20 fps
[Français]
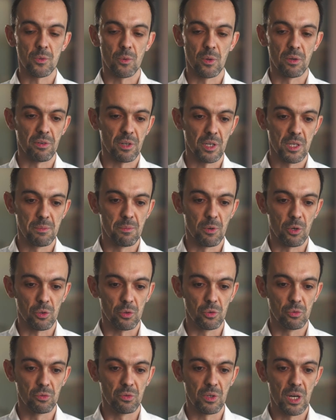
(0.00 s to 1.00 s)
qui sont effectivement
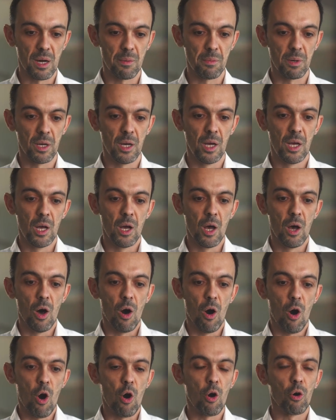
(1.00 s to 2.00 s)
renouvelables.
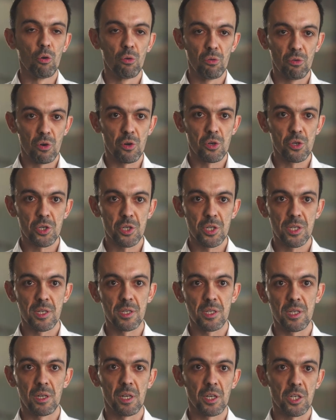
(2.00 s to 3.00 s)
En revanche,
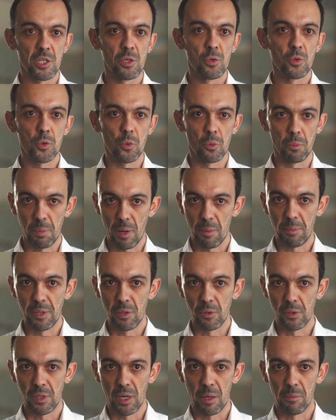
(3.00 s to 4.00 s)
ces énergies ne sont pas
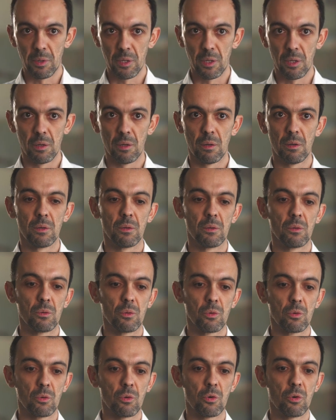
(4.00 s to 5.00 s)
pilotables.
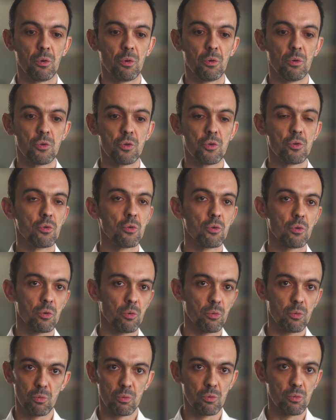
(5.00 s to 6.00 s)
Donc le
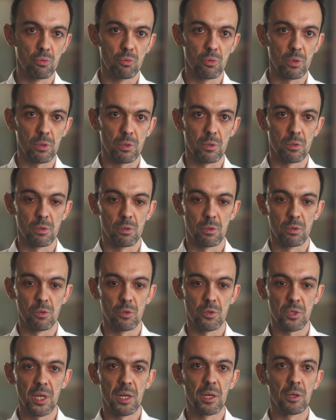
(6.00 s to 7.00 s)
jour où euh,
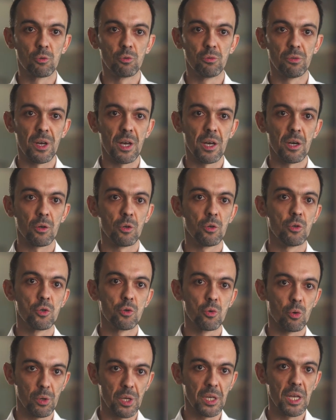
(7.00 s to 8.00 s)
le ciel est couvert, le
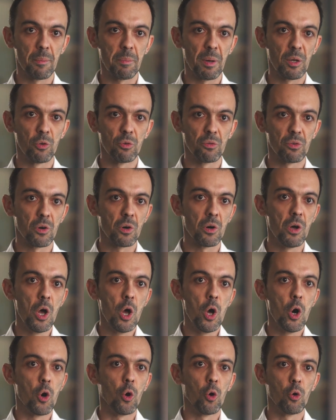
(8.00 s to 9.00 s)
jour où il n'y a pas de vent,
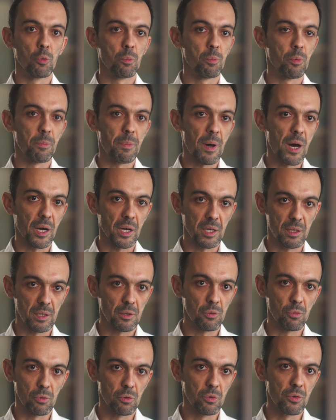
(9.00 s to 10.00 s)
on ne peut pas
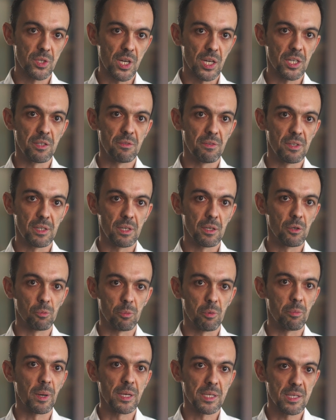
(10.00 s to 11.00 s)
arrêter toutes nos activités, on
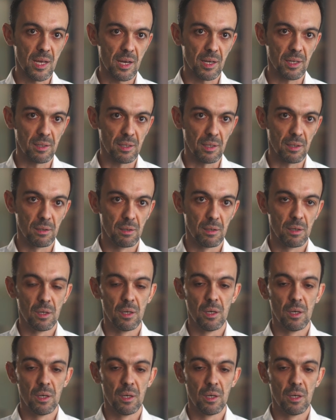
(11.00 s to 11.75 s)
ne peut pas s'arrêter.